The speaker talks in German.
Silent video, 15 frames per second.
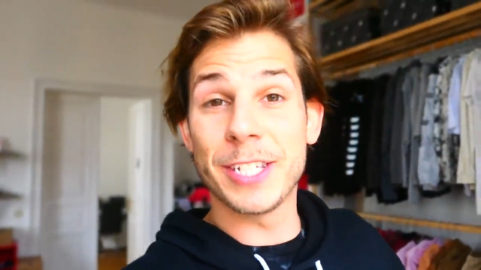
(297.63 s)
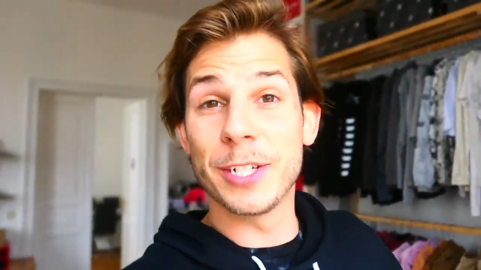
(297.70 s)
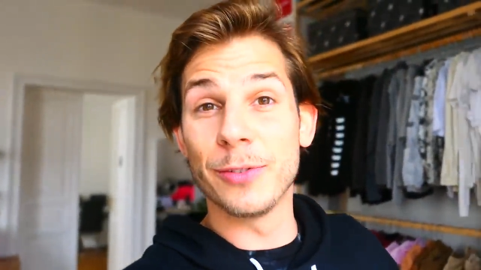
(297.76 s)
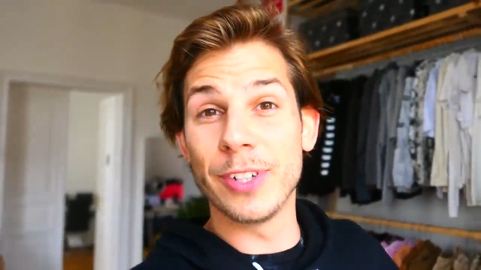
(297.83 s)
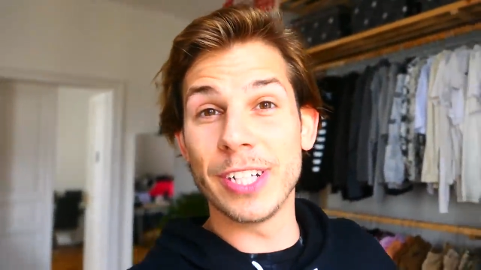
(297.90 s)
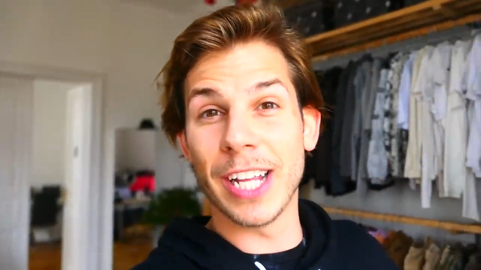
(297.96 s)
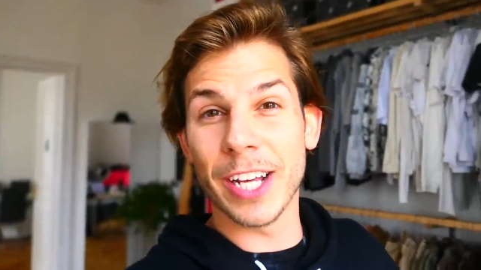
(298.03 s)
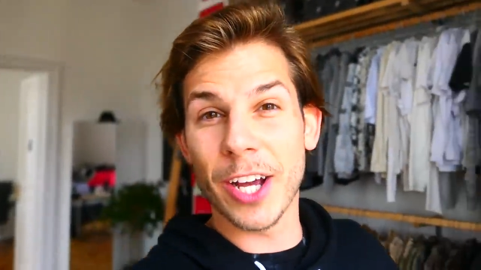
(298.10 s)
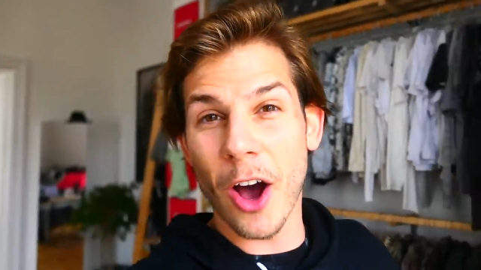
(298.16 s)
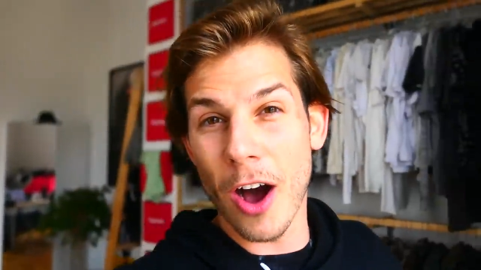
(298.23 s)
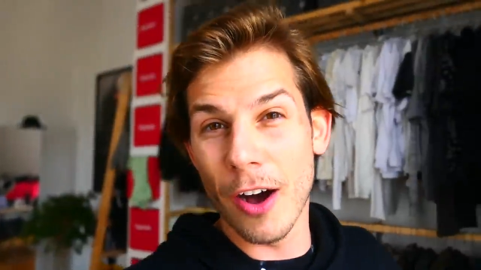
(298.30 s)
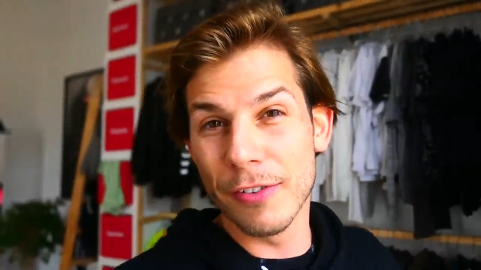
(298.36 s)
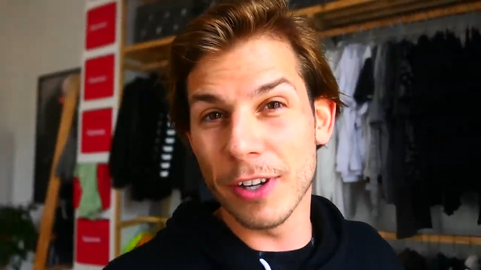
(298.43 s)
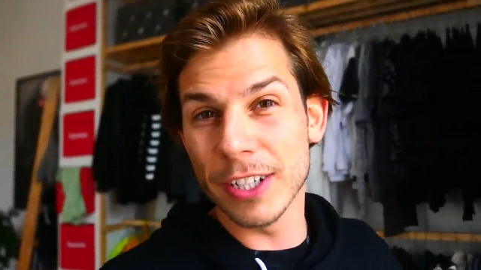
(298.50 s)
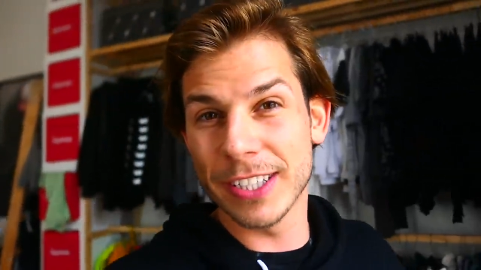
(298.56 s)
sowie den
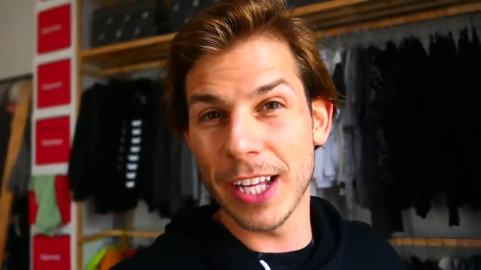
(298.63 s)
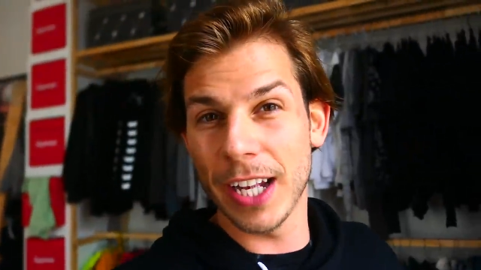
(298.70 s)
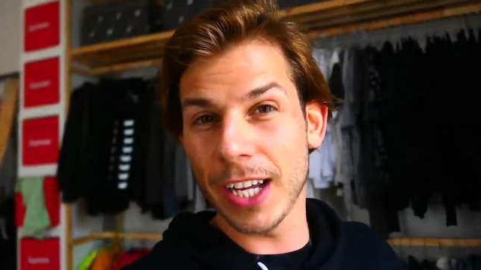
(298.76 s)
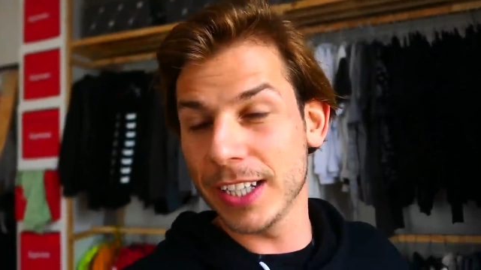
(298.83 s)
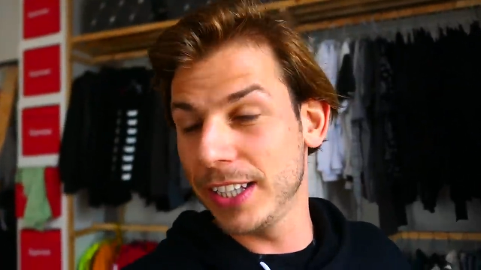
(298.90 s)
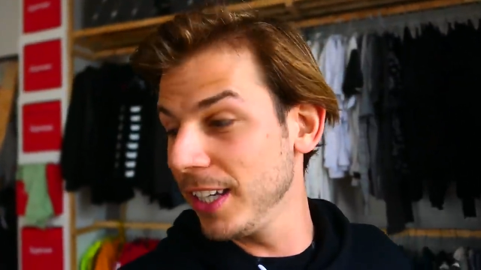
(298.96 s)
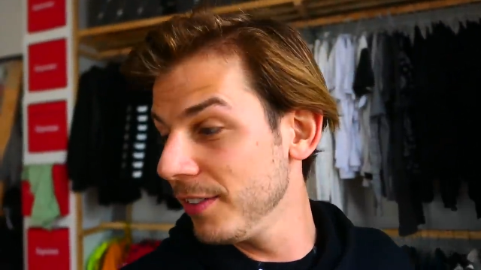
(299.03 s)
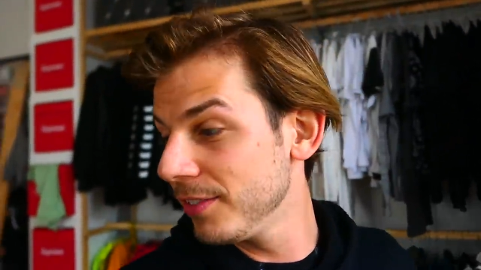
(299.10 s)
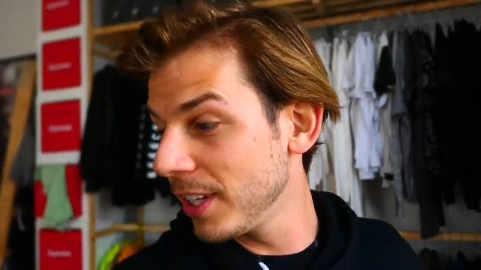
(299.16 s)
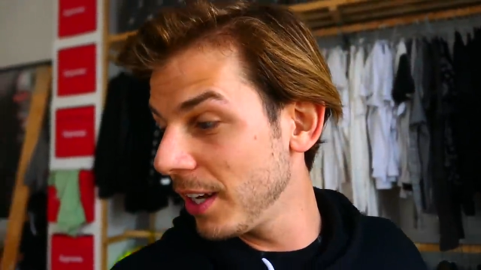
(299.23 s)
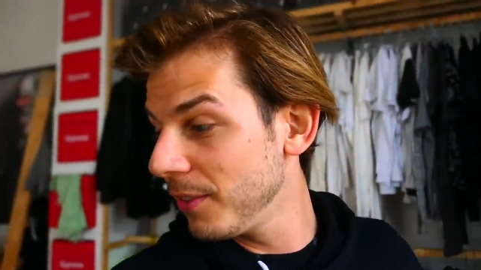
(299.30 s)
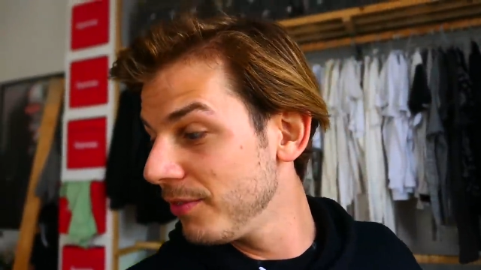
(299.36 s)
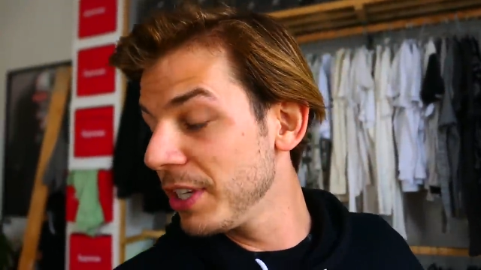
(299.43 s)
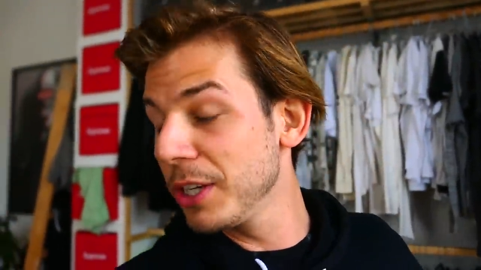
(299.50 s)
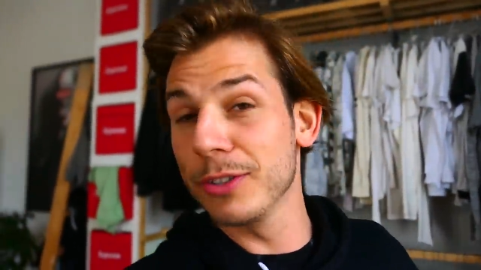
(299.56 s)
Kaufhausdetektiv. Dann
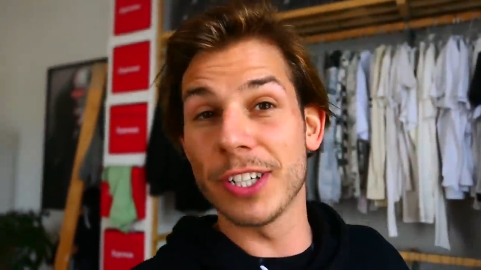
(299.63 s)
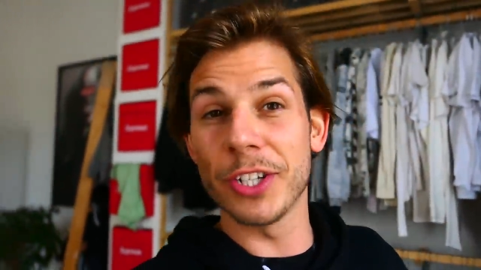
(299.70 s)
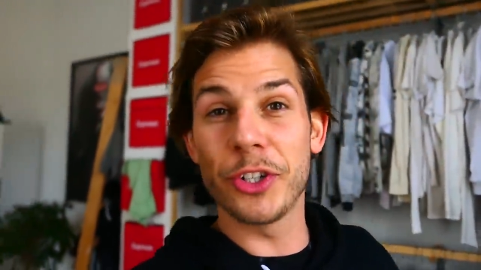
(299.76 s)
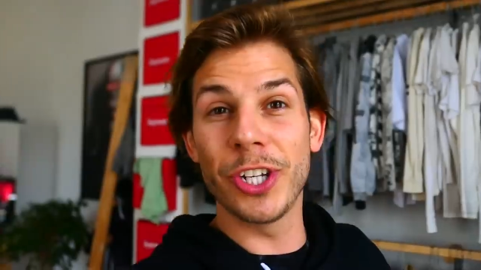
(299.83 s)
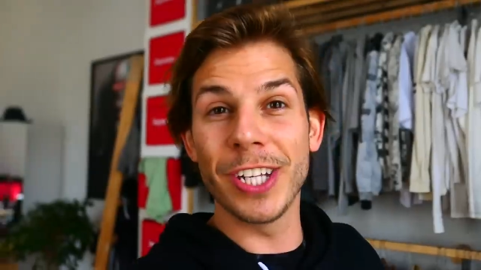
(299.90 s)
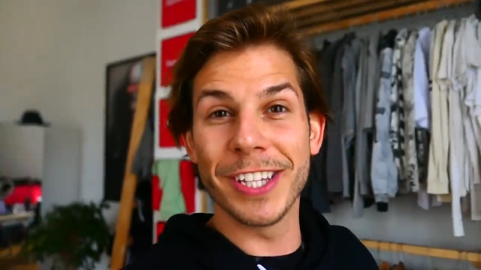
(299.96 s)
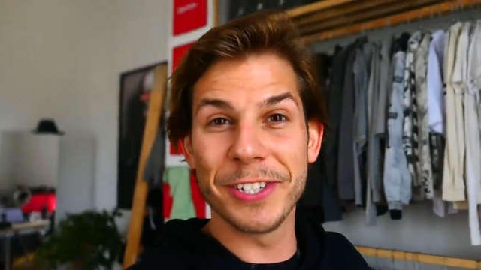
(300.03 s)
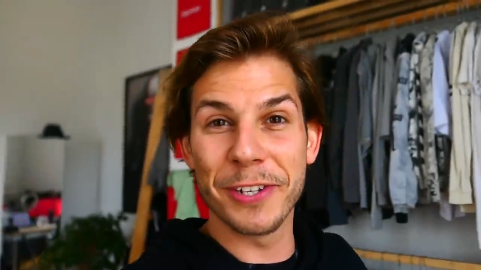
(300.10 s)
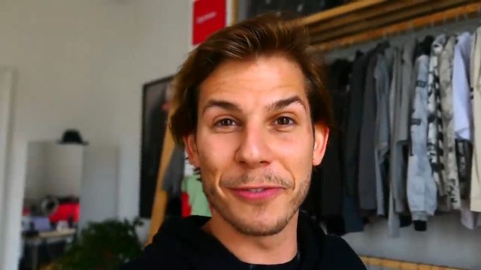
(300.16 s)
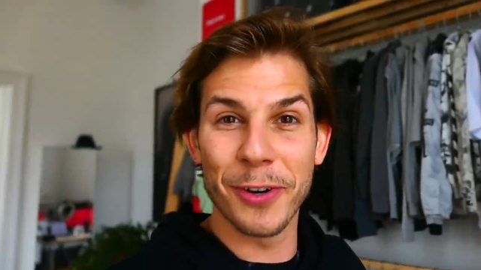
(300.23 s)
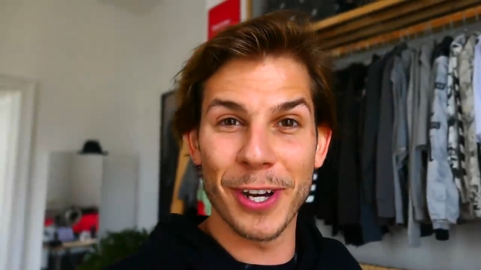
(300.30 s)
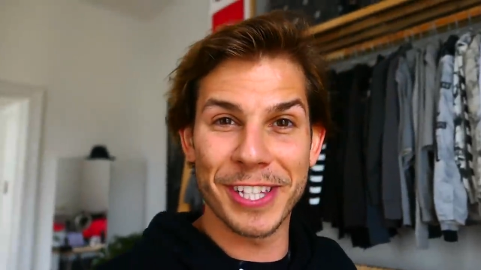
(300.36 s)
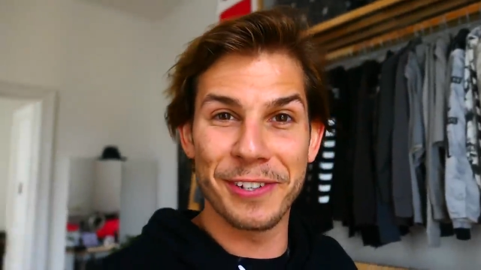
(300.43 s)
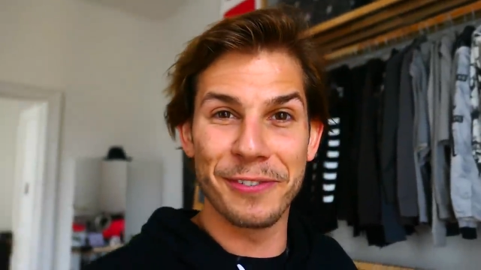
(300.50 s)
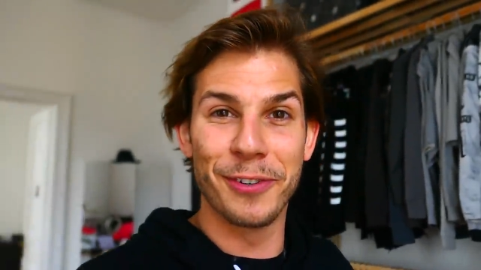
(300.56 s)
haben wir uns entschieden,
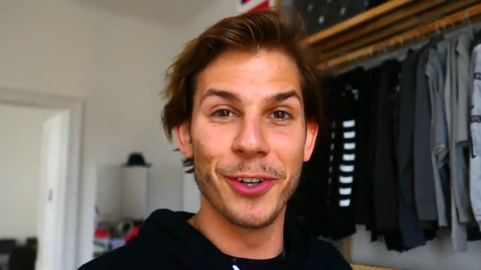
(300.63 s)
sofort zu